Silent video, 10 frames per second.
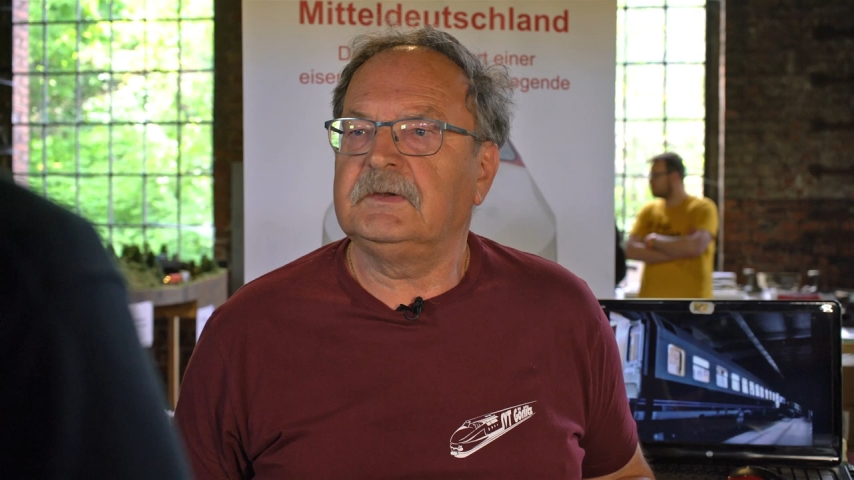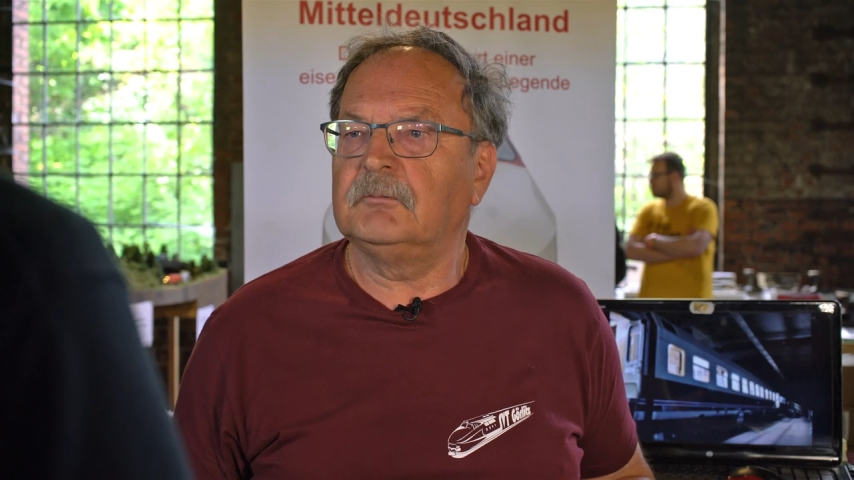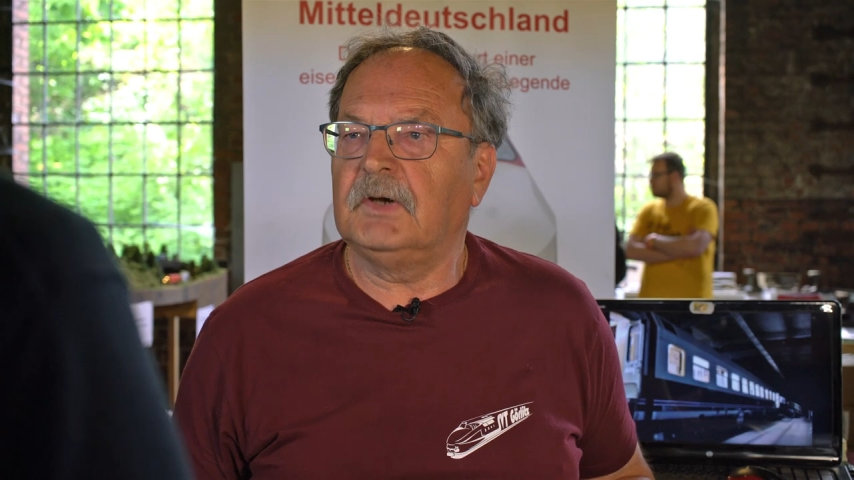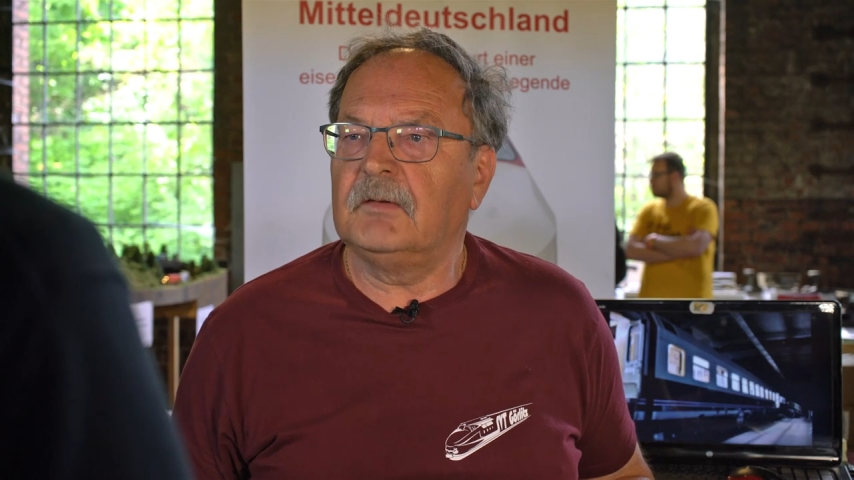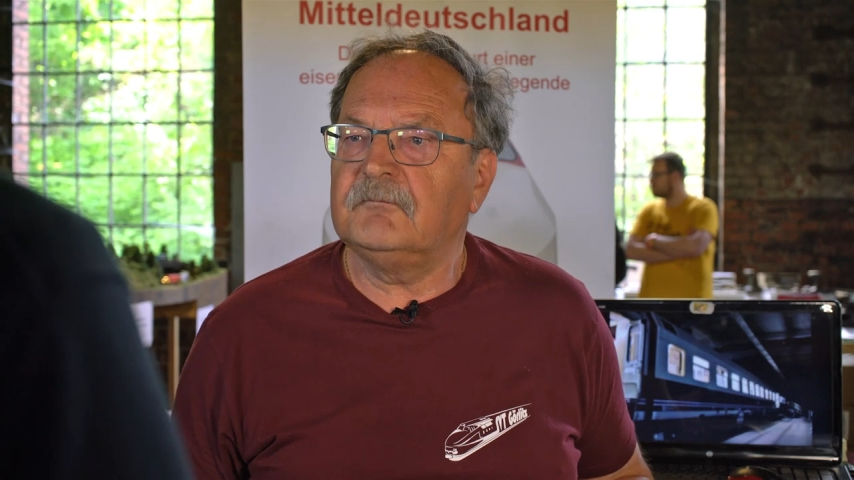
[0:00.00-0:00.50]
die
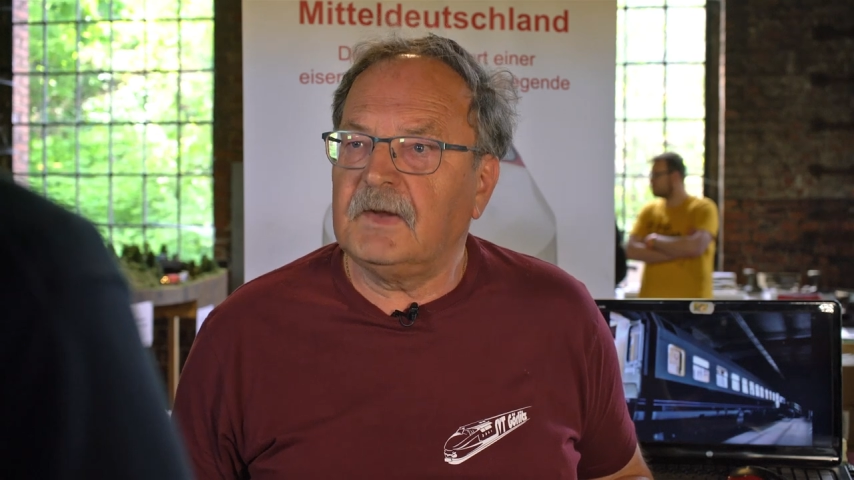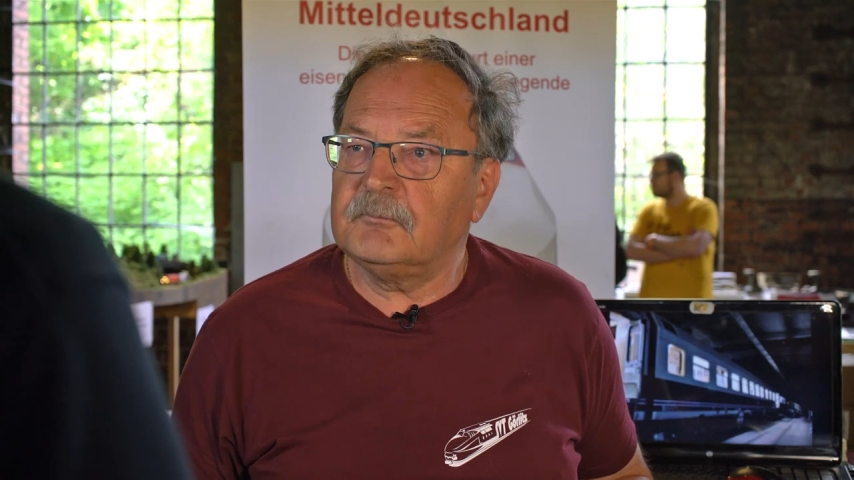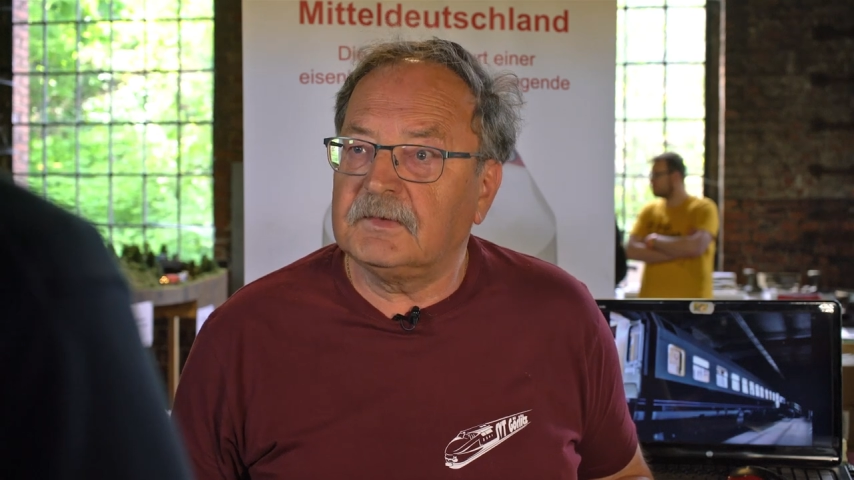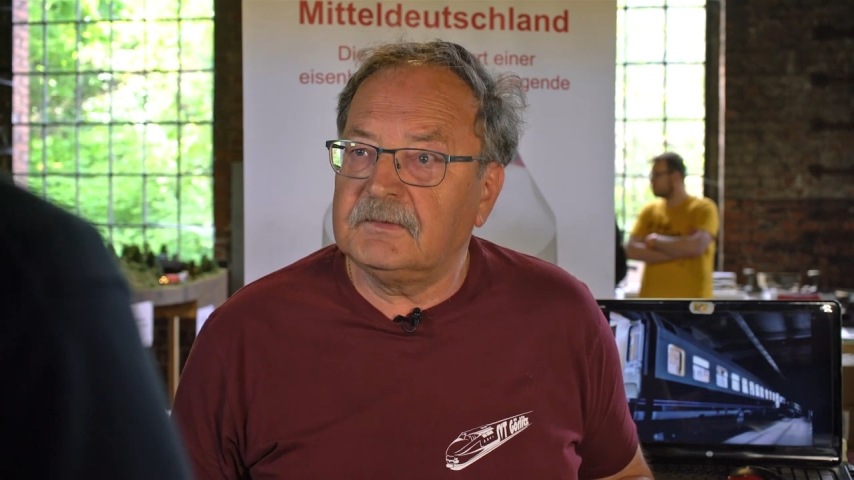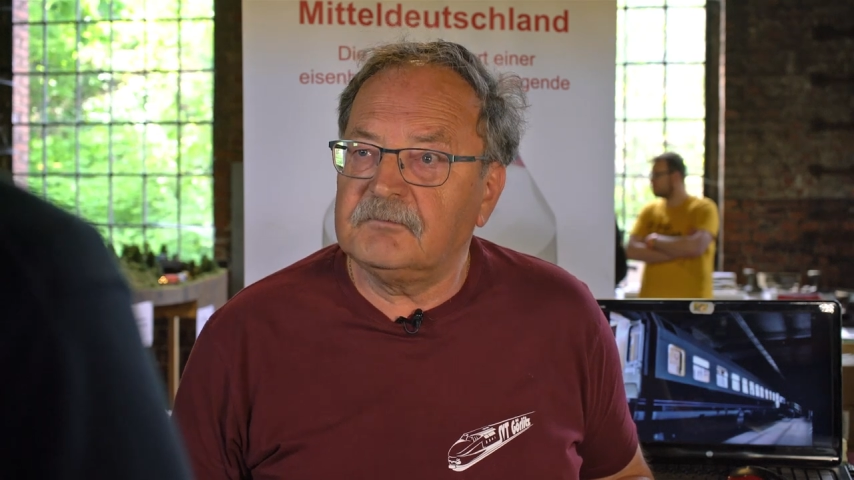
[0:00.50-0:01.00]
wir haben,
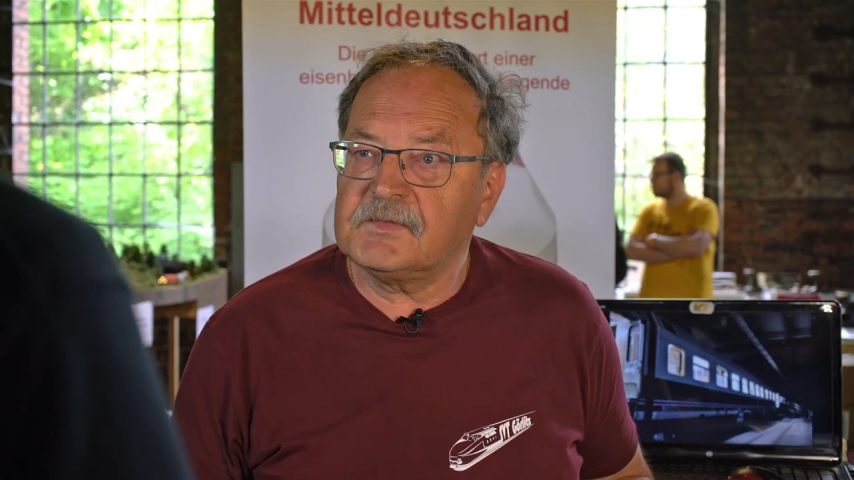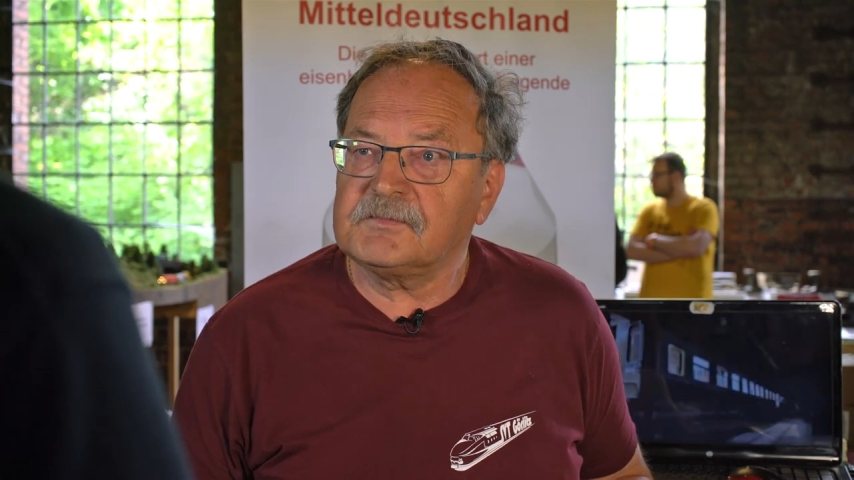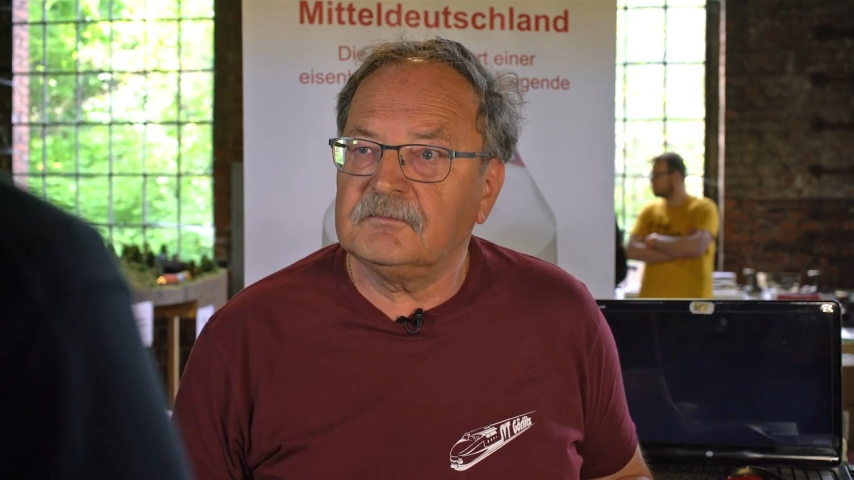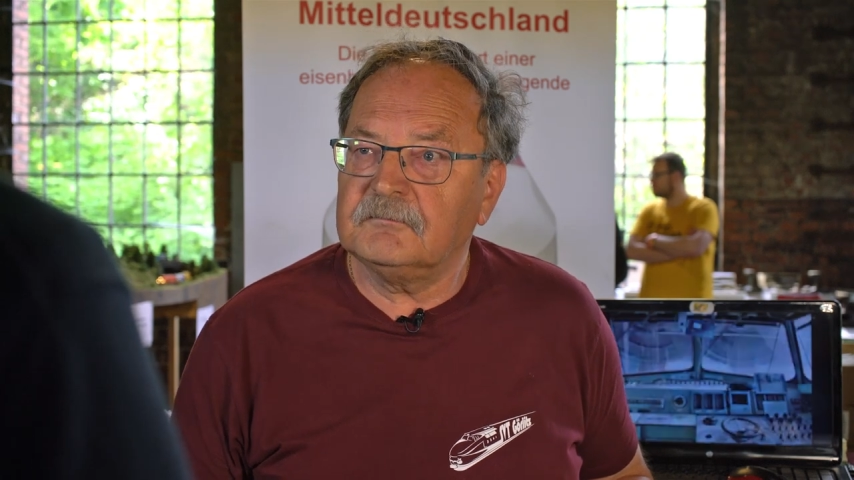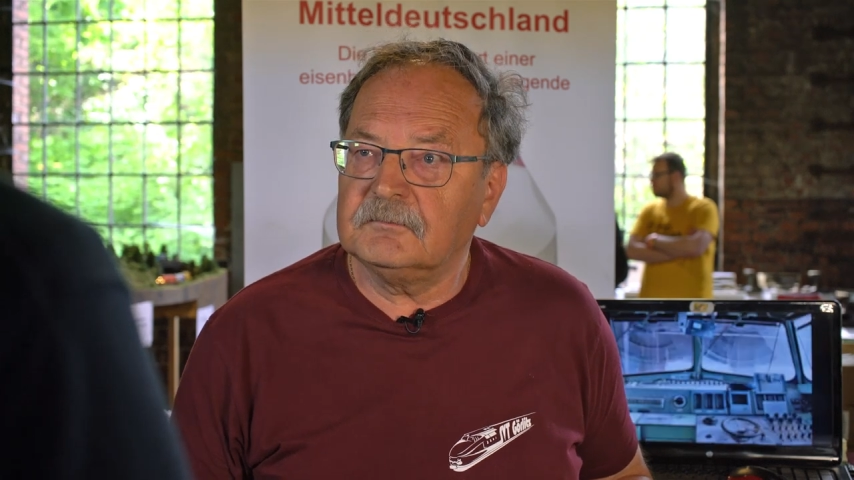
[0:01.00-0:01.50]
weil wir nicht
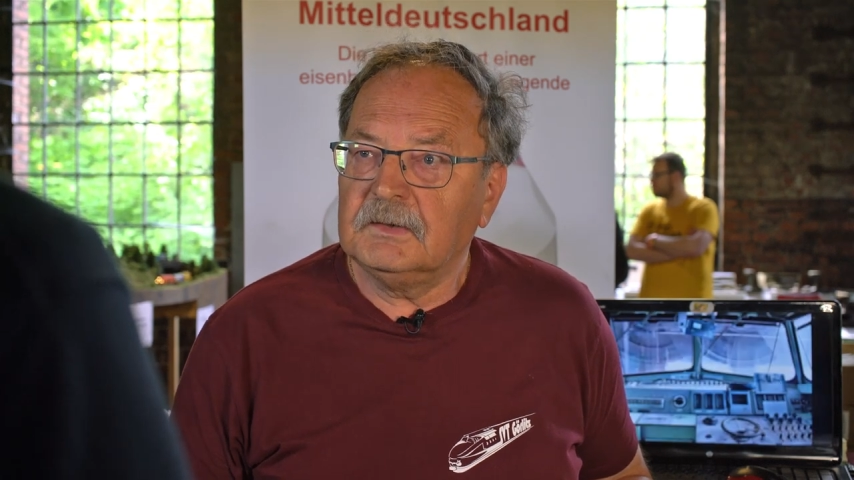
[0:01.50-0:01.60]
wissen,